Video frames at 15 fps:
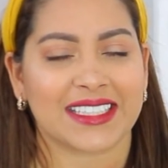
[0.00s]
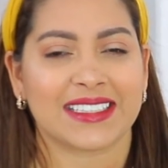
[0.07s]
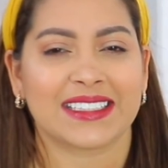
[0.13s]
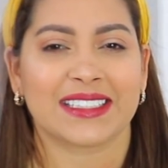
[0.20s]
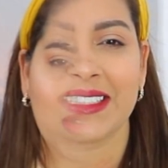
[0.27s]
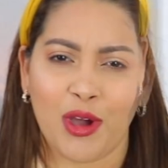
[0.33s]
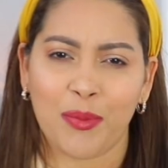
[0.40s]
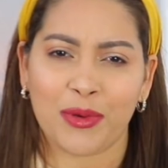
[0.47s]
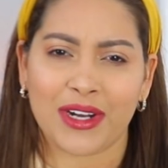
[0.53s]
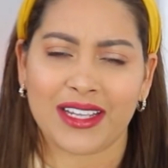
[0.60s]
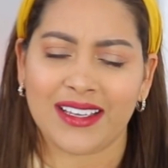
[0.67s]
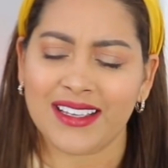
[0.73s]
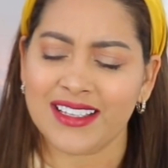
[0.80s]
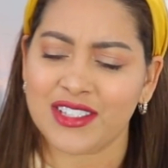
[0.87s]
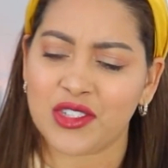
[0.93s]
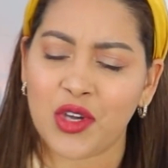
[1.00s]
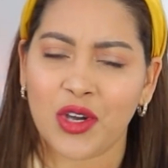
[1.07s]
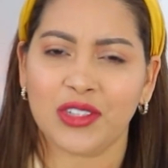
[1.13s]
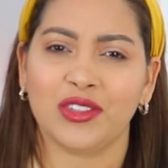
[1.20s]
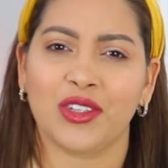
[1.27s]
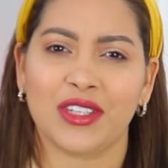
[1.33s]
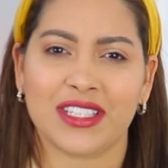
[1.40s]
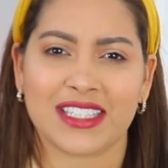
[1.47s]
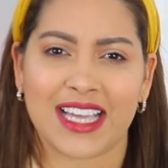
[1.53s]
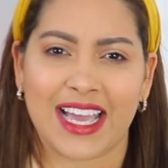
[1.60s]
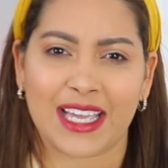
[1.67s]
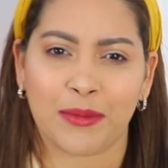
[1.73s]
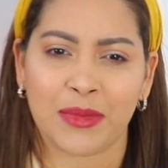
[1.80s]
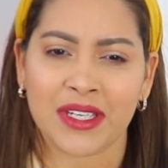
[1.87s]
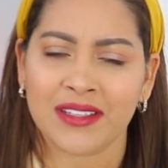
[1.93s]
son nuevos por aquí, yo soy
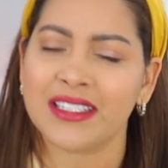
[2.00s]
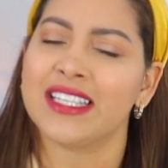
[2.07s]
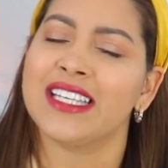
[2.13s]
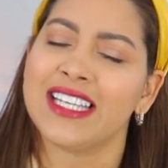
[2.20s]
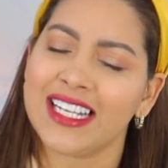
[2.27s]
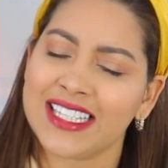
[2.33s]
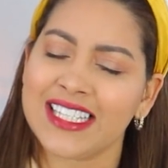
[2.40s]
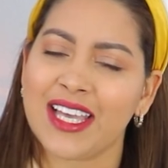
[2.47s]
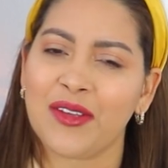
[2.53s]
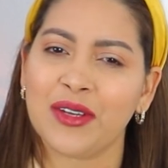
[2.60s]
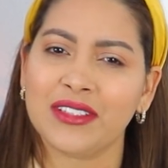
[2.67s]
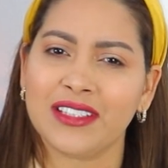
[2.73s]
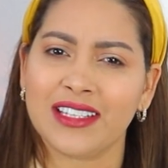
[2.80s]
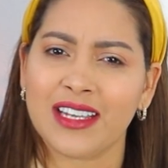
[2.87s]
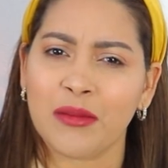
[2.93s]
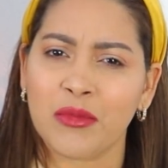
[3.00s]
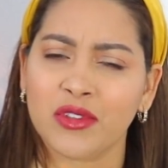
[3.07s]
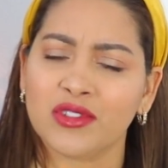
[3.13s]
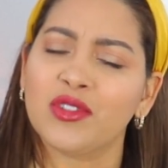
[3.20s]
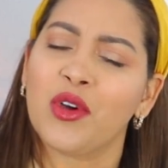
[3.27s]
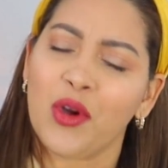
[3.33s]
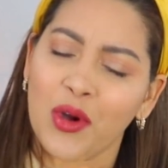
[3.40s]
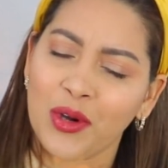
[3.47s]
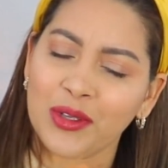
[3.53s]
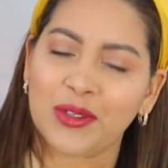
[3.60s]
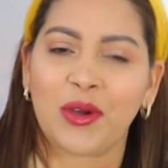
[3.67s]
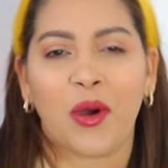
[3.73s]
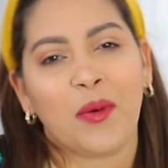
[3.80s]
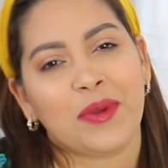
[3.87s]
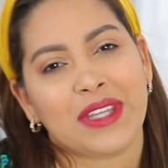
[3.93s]
Jaime y el día de hoy tenemos un
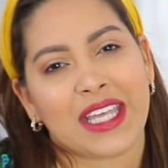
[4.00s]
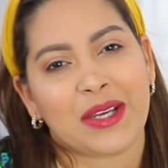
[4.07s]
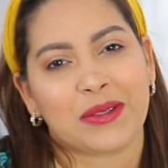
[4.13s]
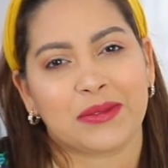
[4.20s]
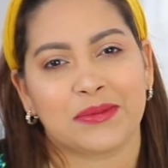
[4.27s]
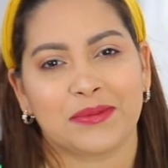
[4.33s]
nuevo video.